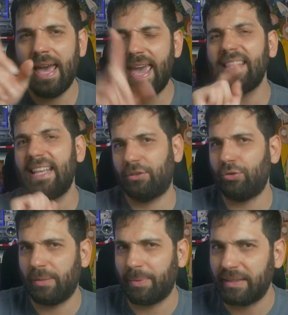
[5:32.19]
E
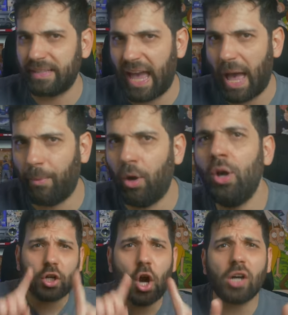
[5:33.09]
adesso riprendiamo.
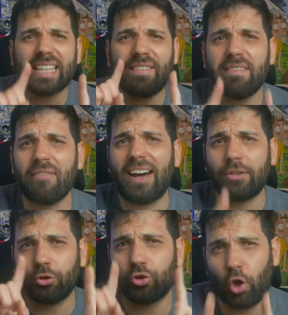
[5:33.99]
Cosa aveva
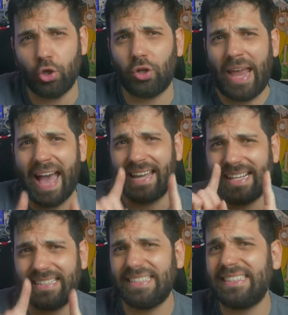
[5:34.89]
fatto
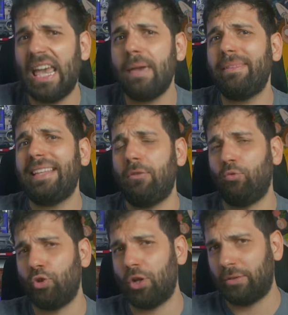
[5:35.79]
scoglionare i sistemi
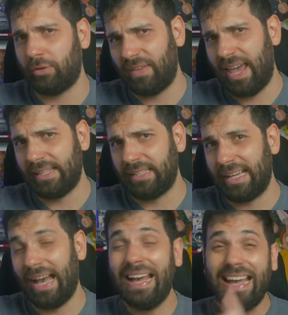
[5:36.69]
dell'Unione
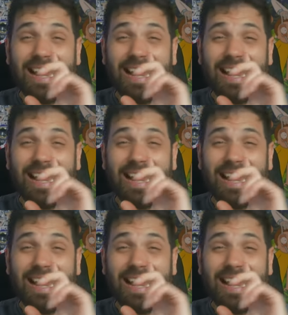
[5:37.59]
Sovietica?